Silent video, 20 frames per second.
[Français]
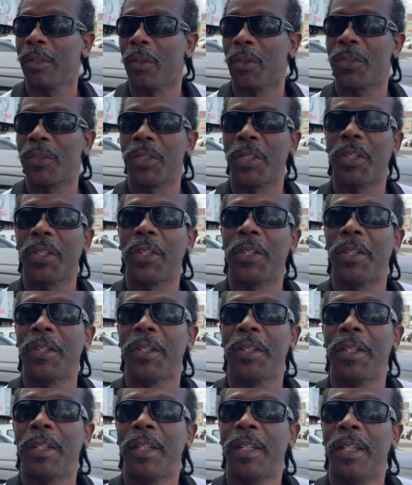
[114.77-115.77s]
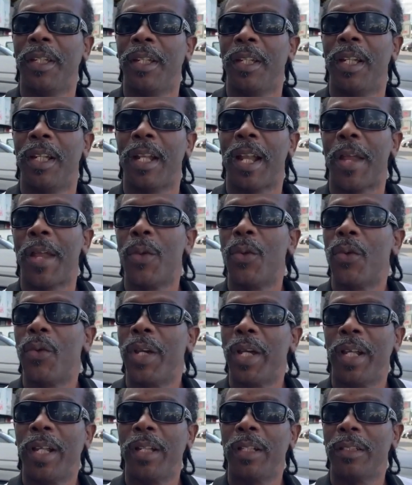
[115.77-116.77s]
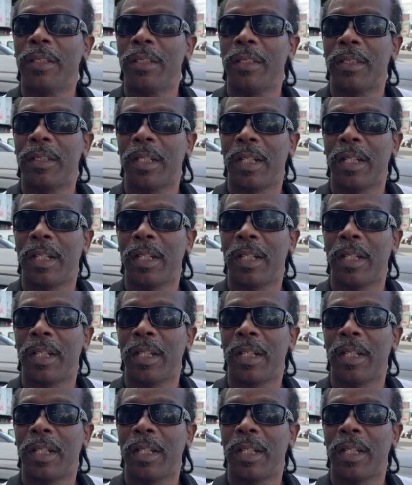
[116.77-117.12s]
on sait que la Noël,